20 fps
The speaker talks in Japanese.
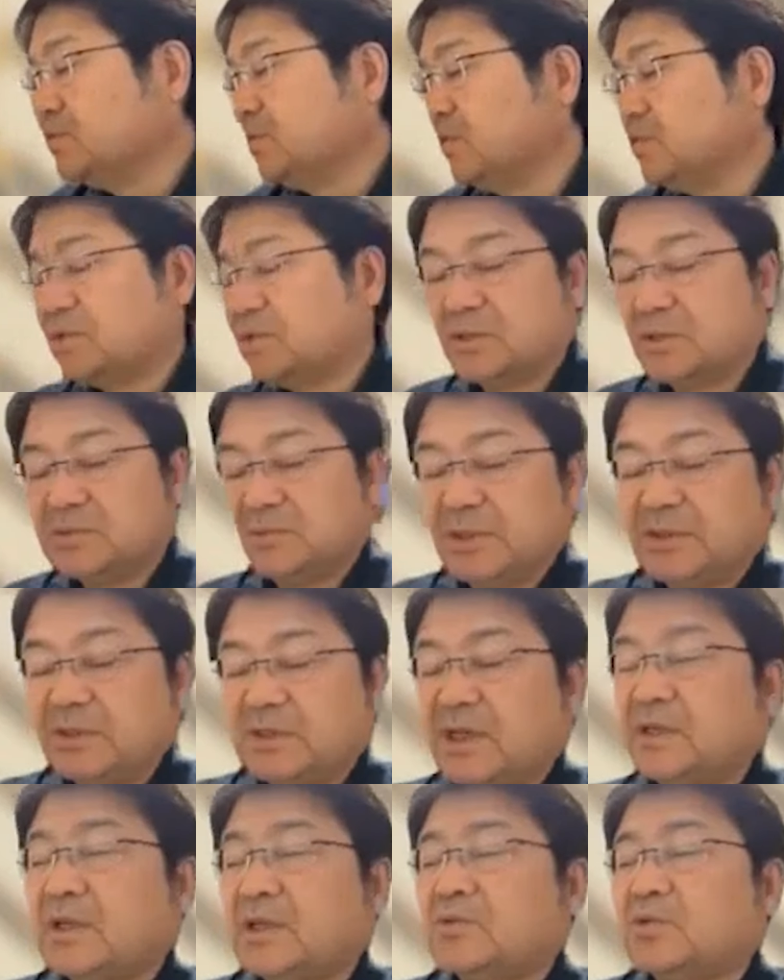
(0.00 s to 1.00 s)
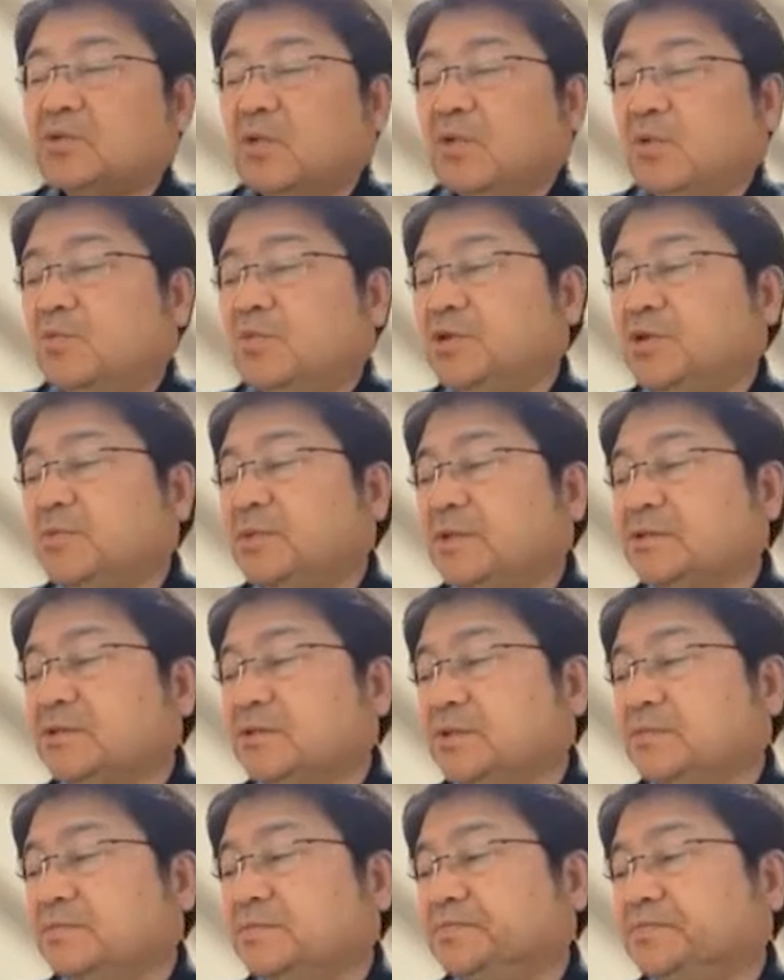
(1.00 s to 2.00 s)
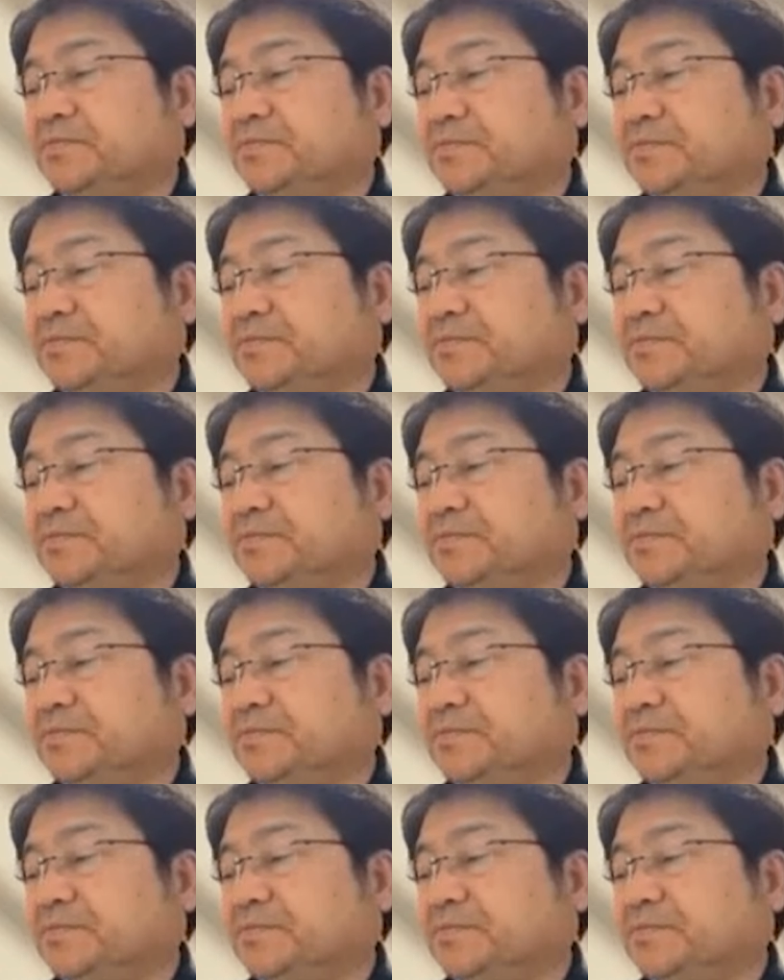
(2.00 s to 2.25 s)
少しご説明したいなと思います。